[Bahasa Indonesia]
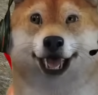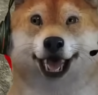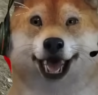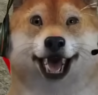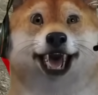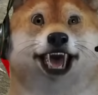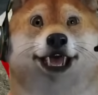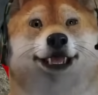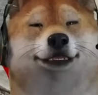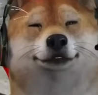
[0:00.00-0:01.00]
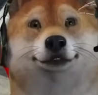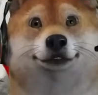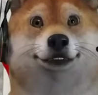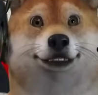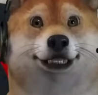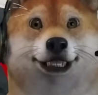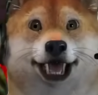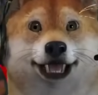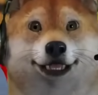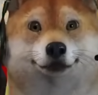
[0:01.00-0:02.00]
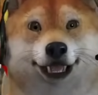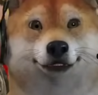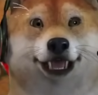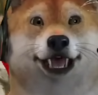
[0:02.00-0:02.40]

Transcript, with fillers: ngangkat ya. Oke tutup lagi.